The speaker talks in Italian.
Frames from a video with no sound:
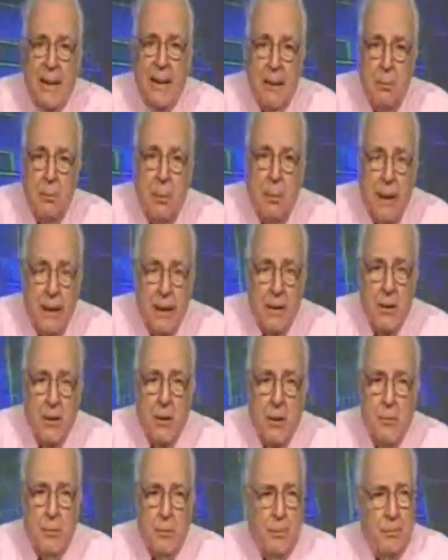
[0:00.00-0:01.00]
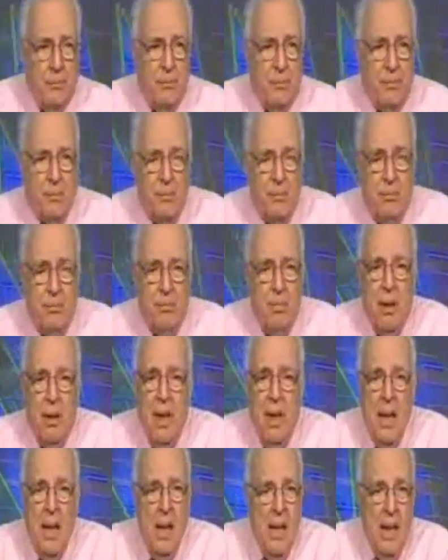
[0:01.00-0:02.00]
e altri perdono.
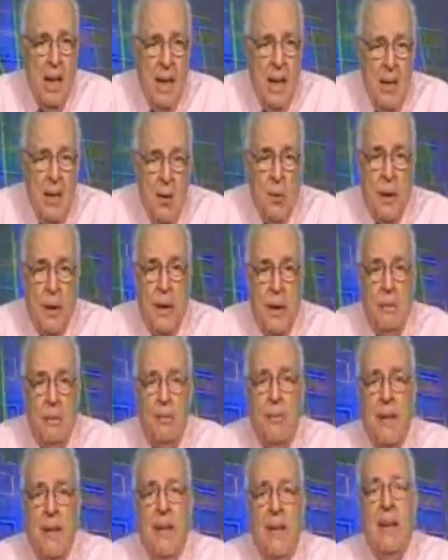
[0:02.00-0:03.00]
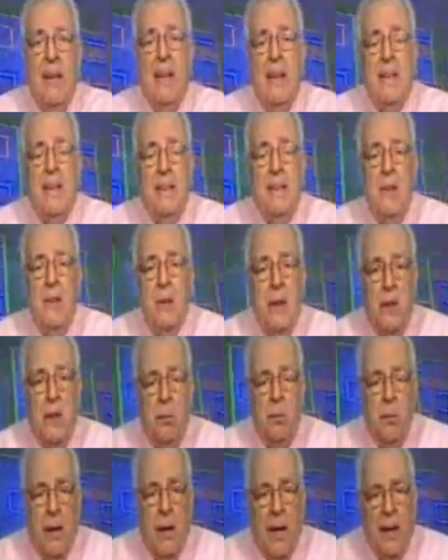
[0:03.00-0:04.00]
E noi nelle
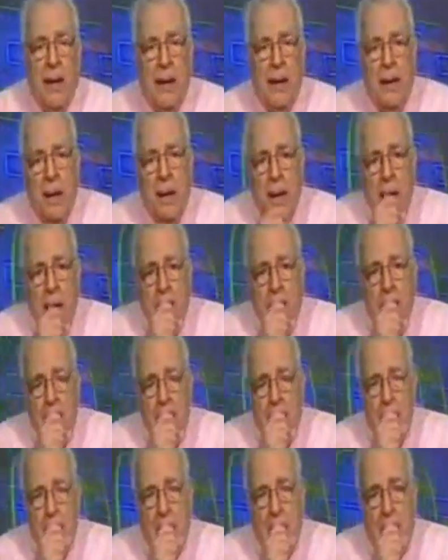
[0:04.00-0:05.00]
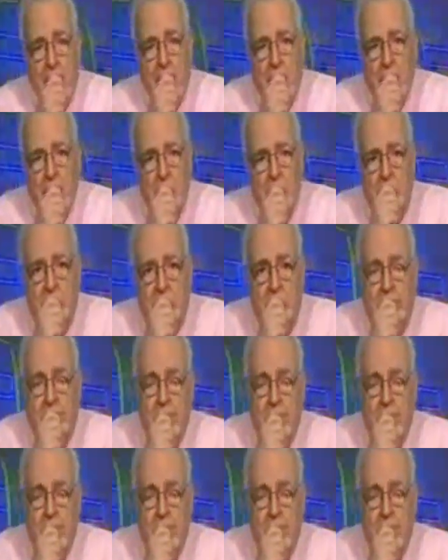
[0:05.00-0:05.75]
elezioni comunali abbiamo